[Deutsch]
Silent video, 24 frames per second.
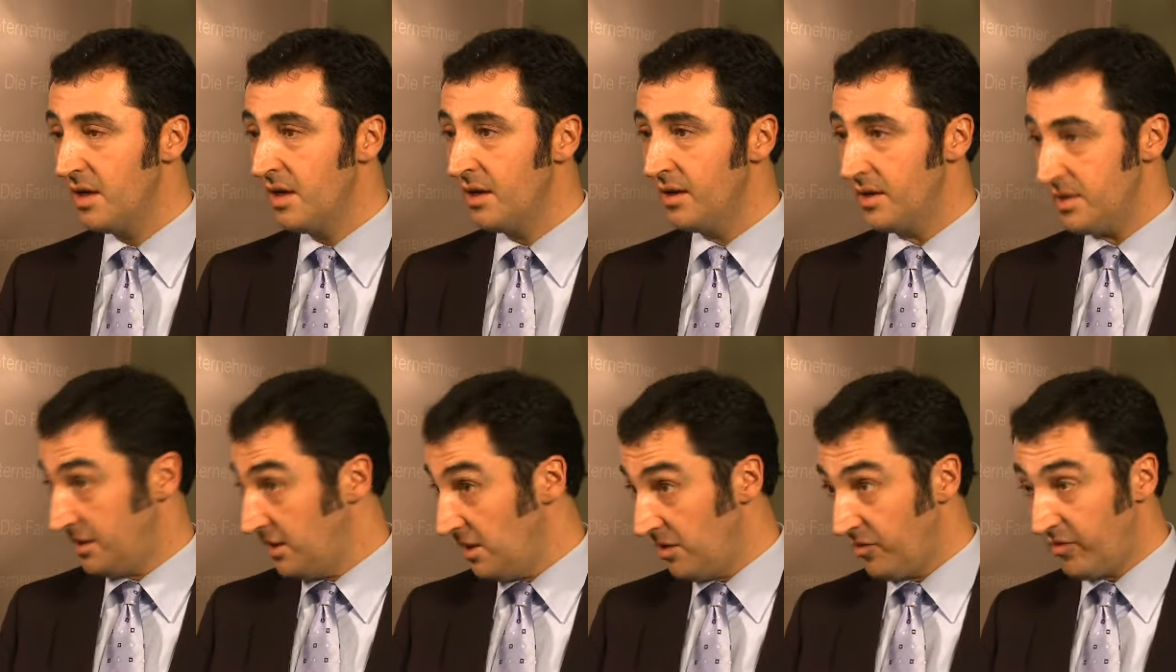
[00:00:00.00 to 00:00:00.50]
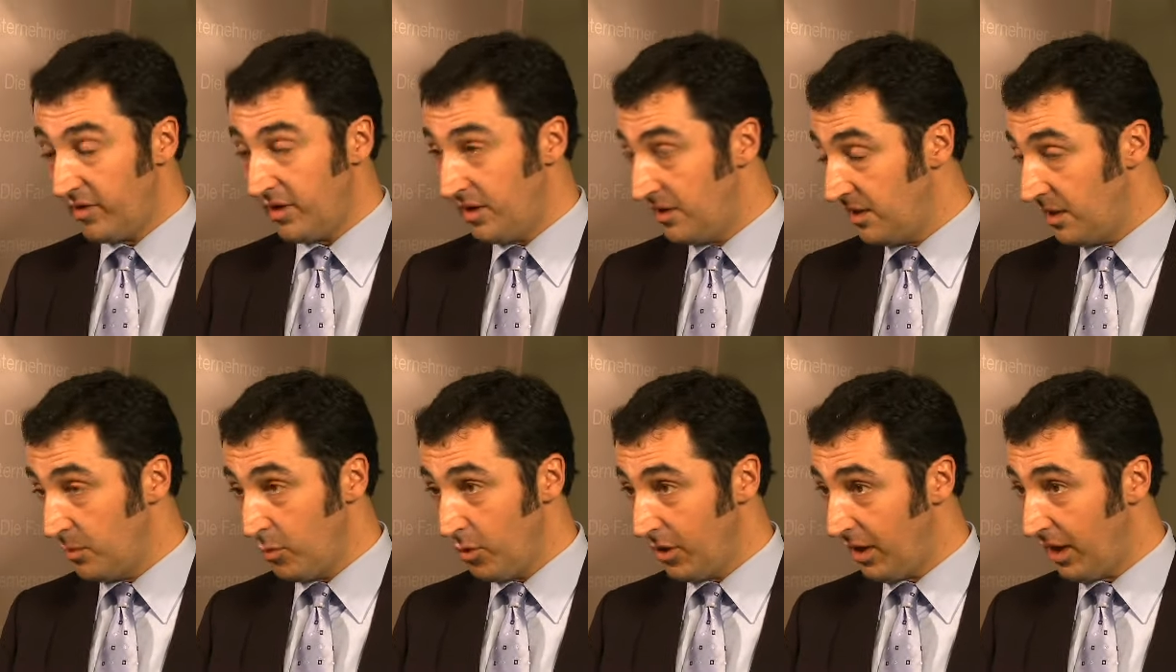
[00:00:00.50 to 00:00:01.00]
Das gilt für den
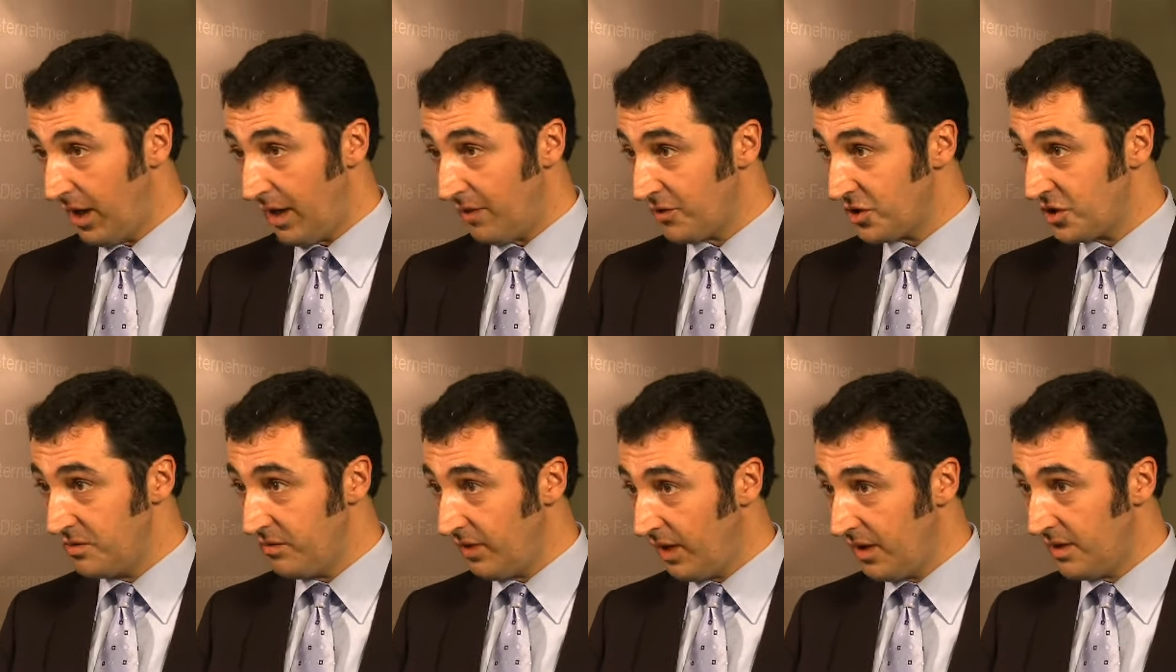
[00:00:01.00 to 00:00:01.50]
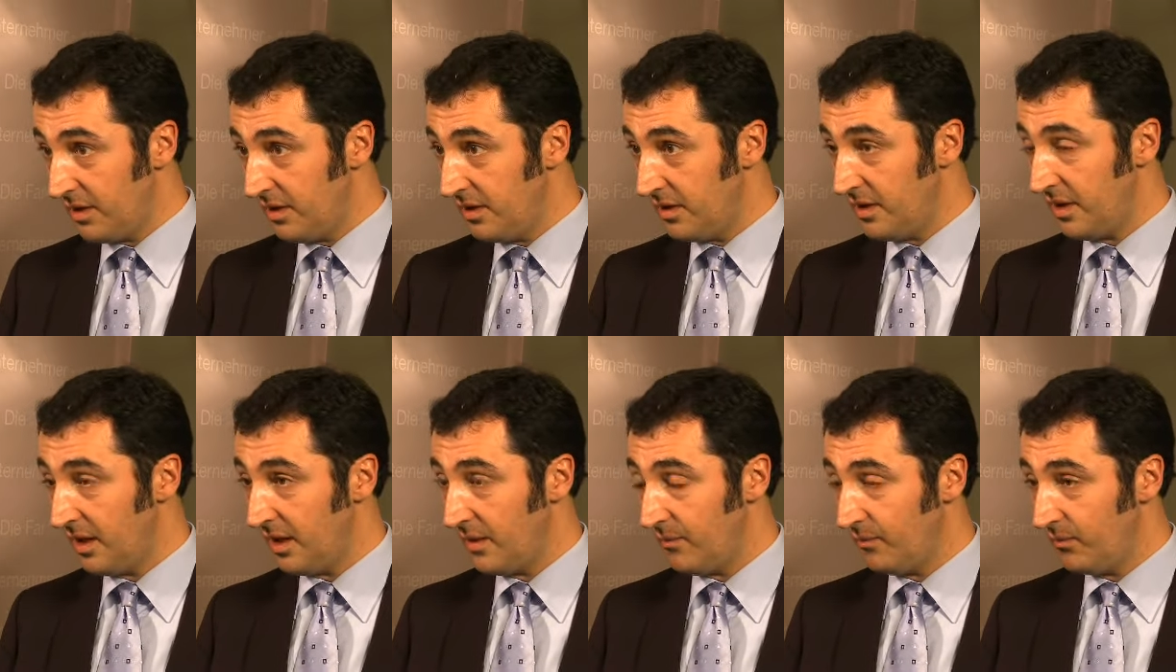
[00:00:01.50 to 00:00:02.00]
demografischen Wandel
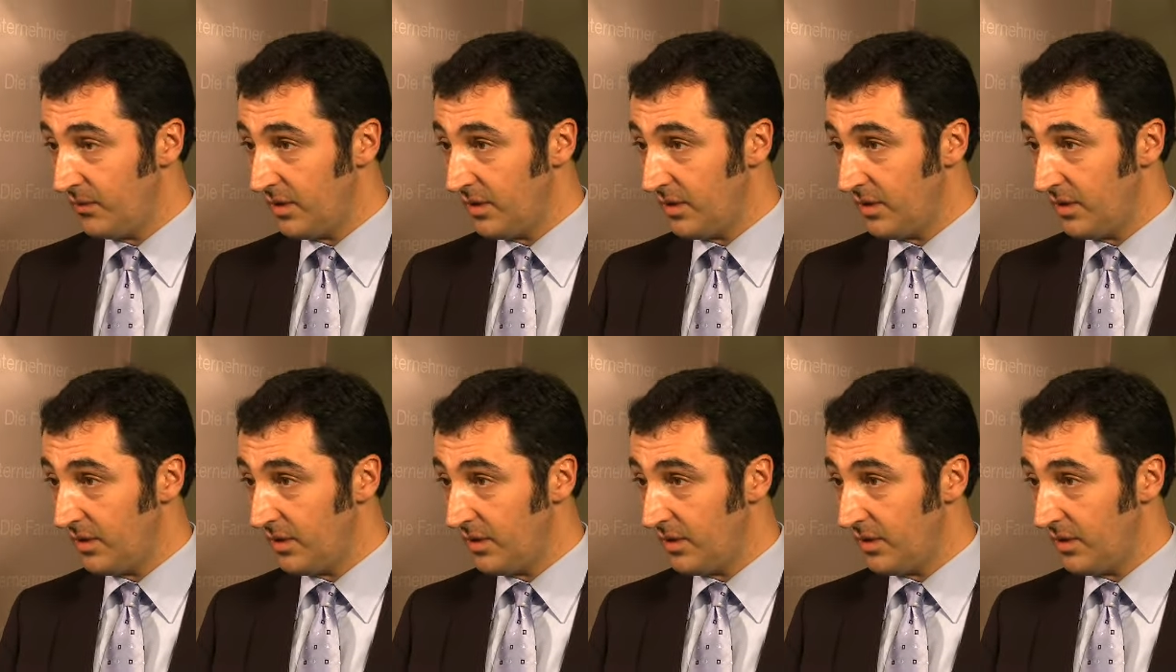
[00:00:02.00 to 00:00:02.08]
der äh,